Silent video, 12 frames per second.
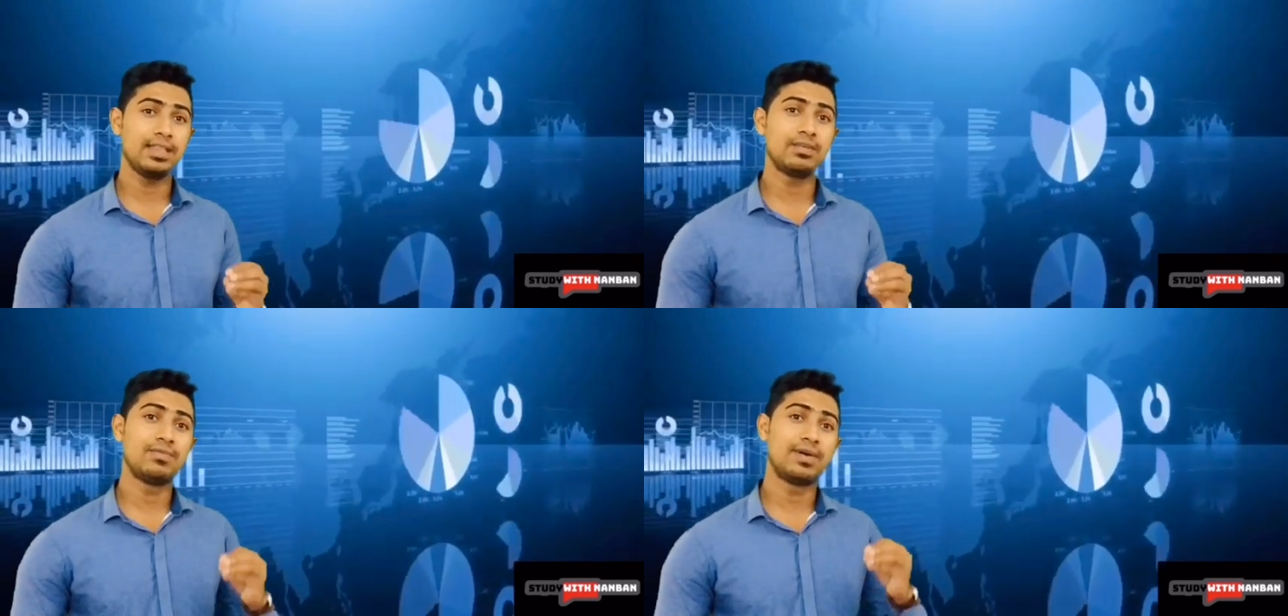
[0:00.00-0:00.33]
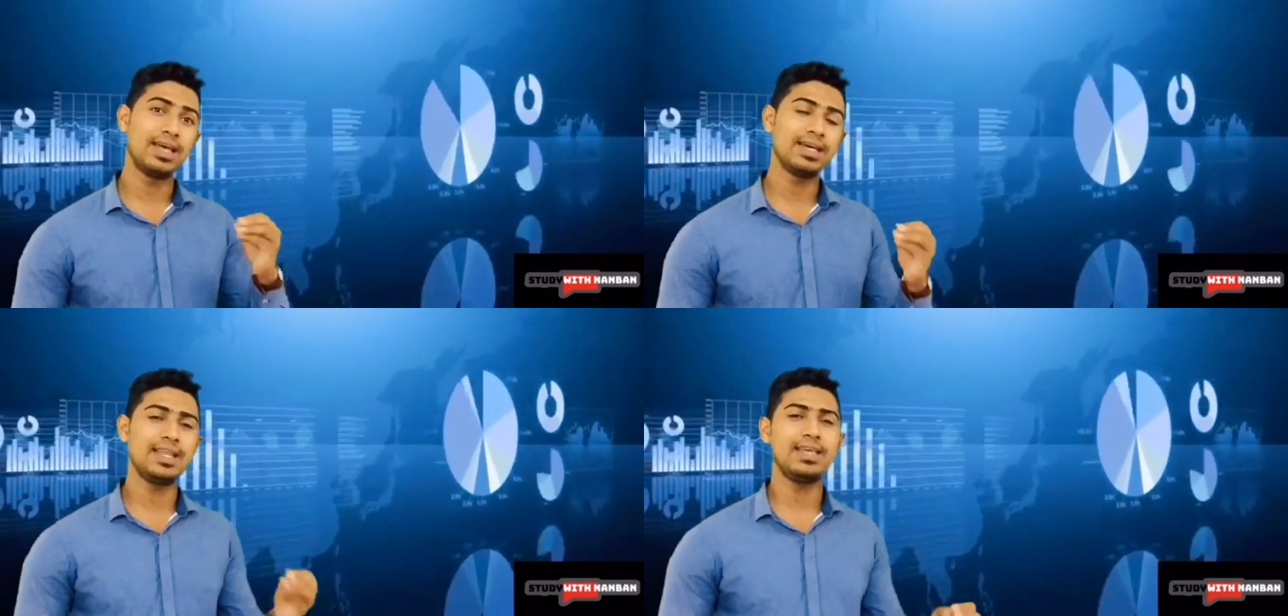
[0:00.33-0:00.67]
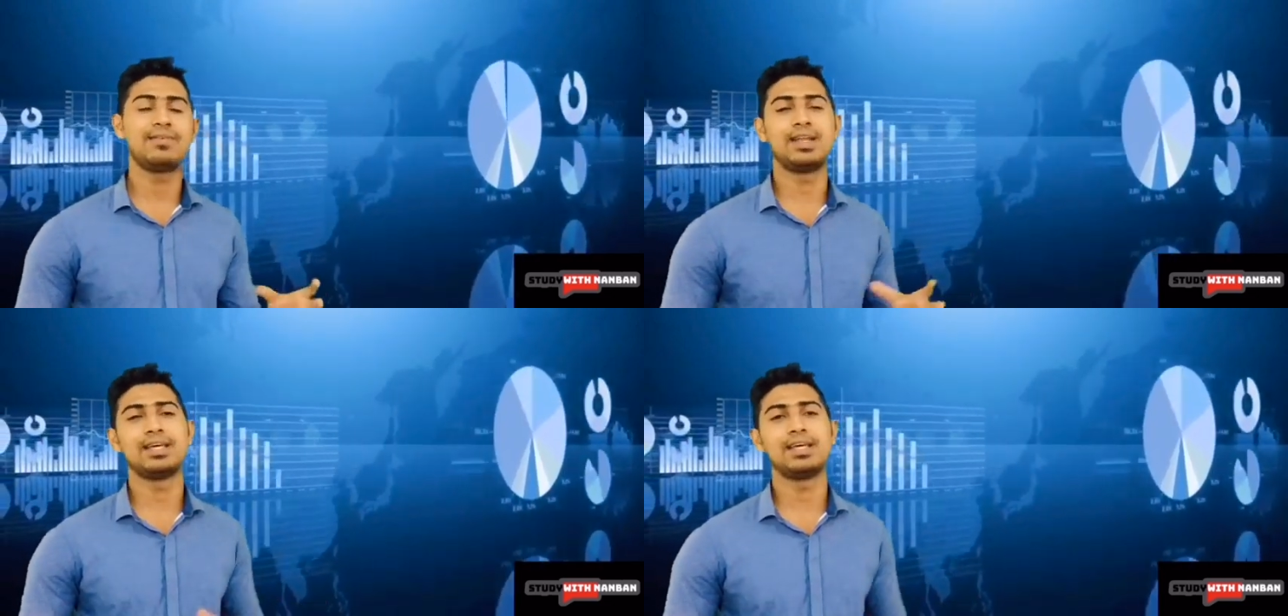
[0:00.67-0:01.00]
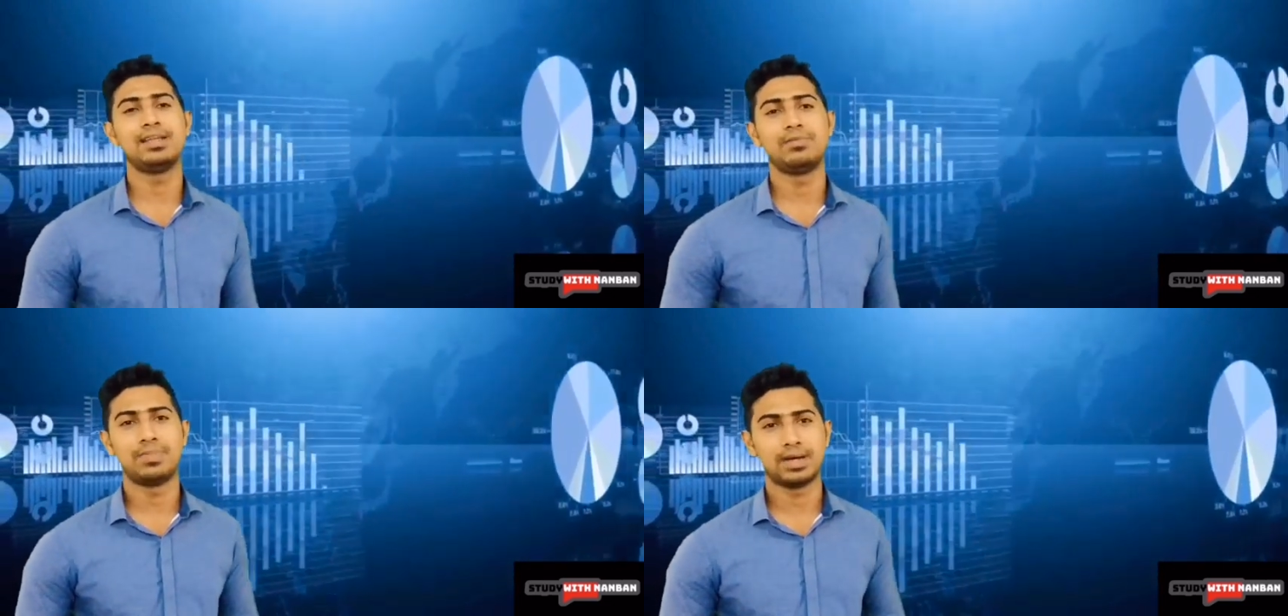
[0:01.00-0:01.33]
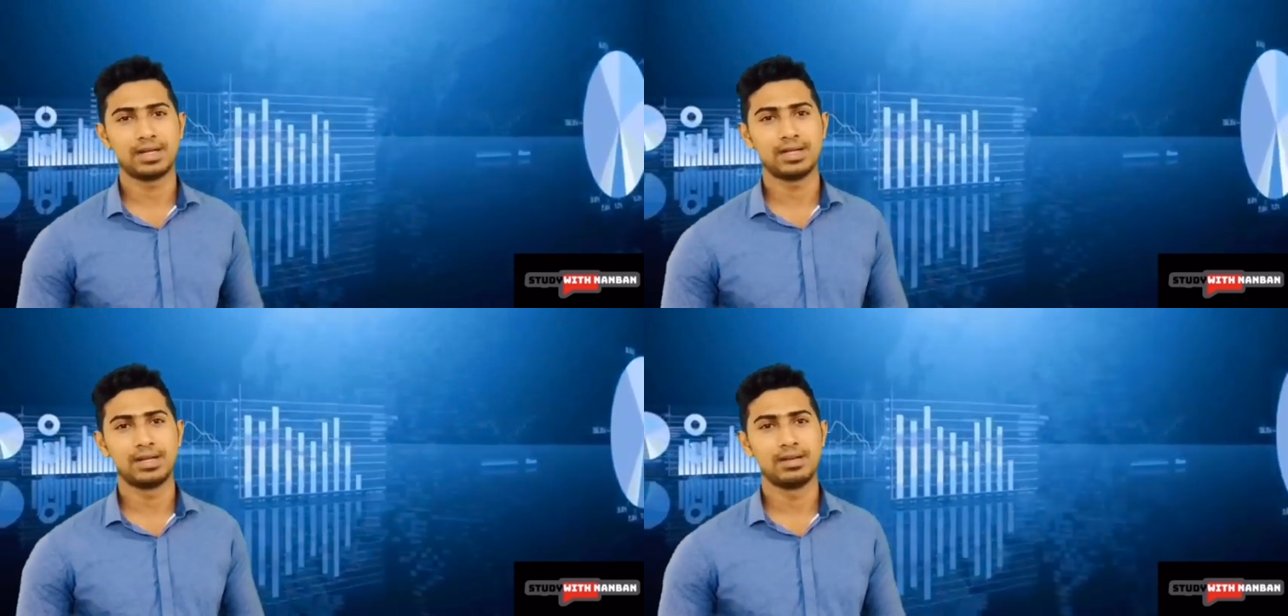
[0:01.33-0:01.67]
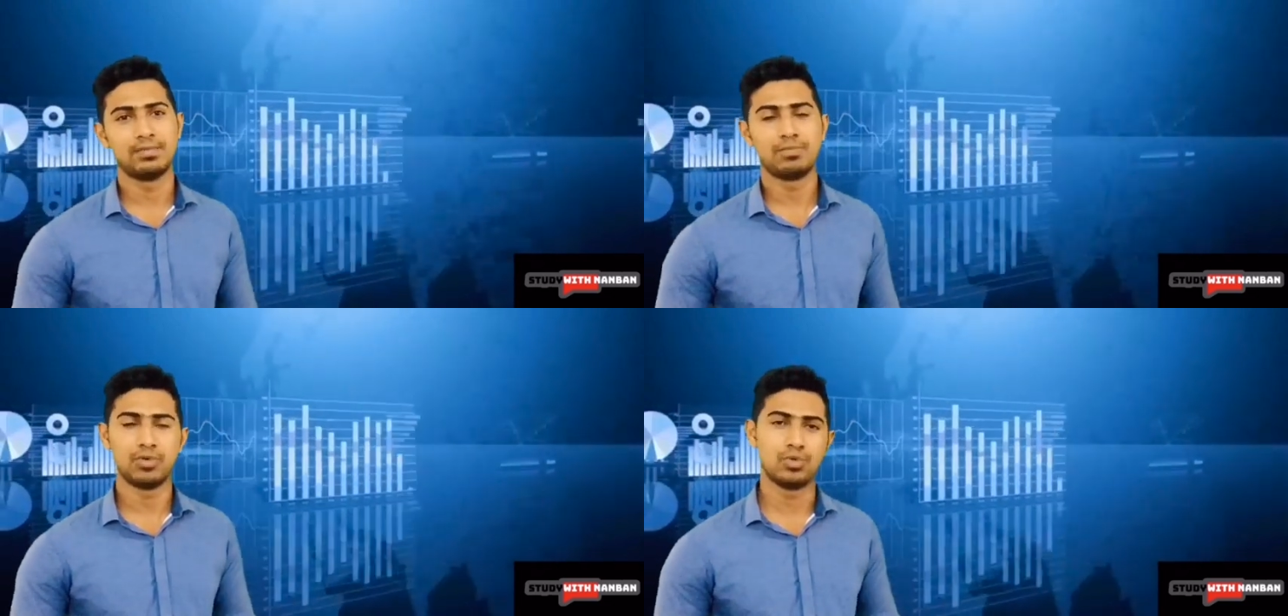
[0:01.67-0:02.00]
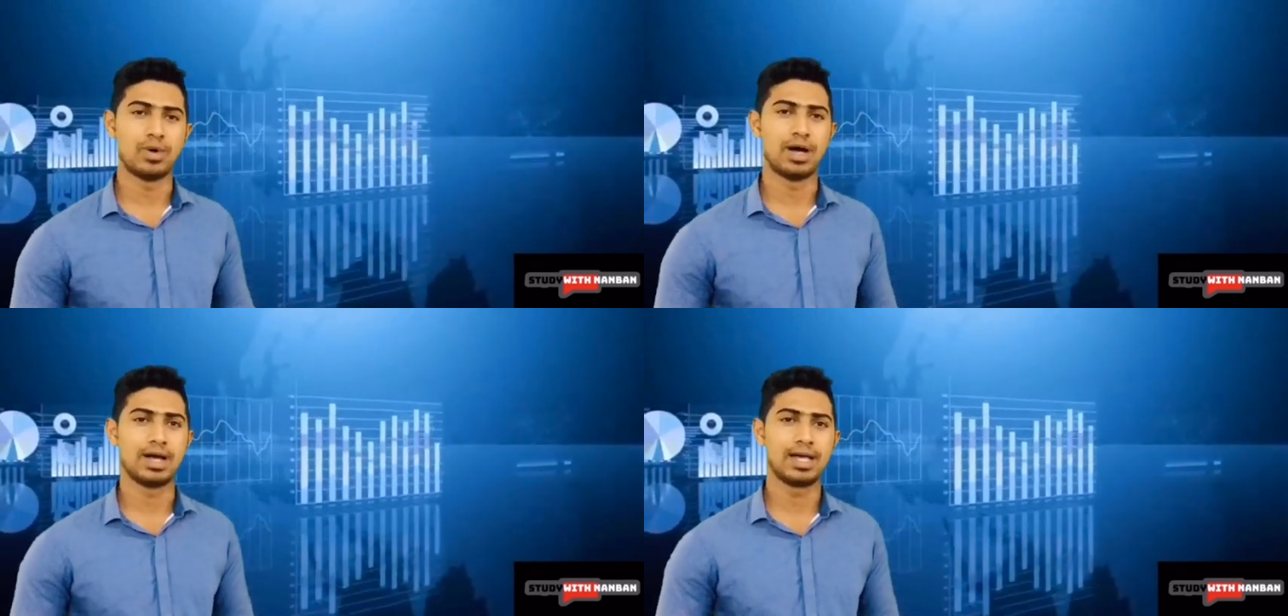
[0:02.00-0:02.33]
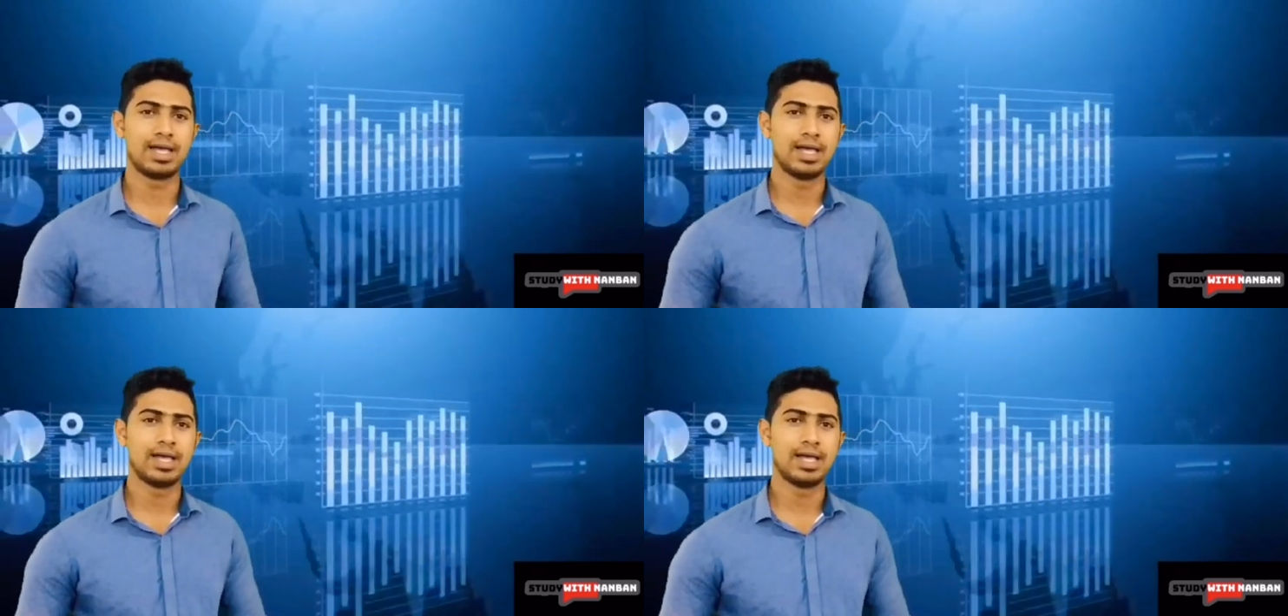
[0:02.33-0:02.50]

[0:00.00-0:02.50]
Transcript: ஏதும் வளங்களை வழங்கி இருப்பார்கள் பொதுவாக